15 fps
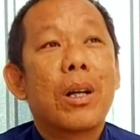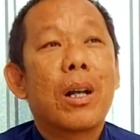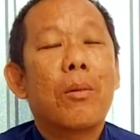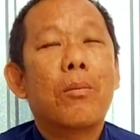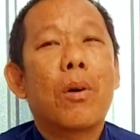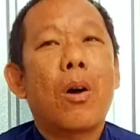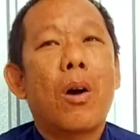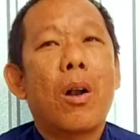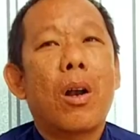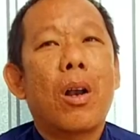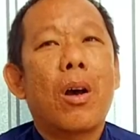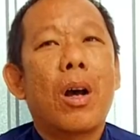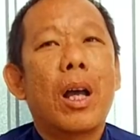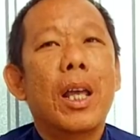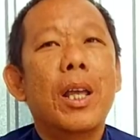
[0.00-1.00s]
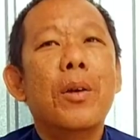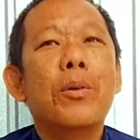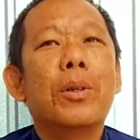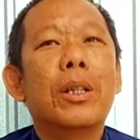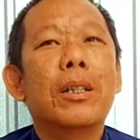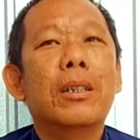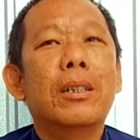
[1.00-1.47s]
không còn lo yêu
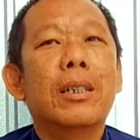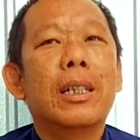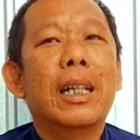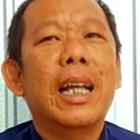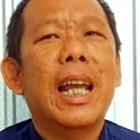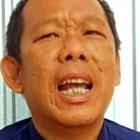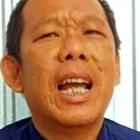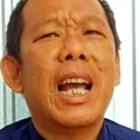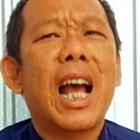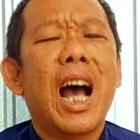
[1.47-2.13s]
thương ghét